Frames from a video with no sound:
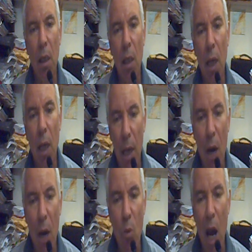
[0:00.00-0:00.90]

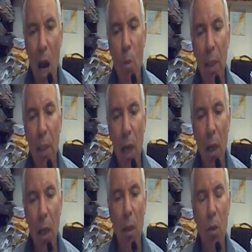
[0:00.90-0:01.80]
حلاوة أو
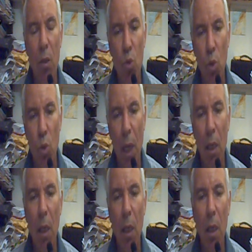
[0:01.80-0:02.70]
مذاق
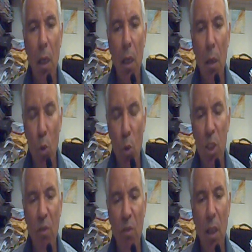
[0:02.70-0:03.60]
سكري
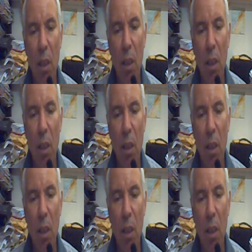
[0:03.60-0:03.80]
مرتفع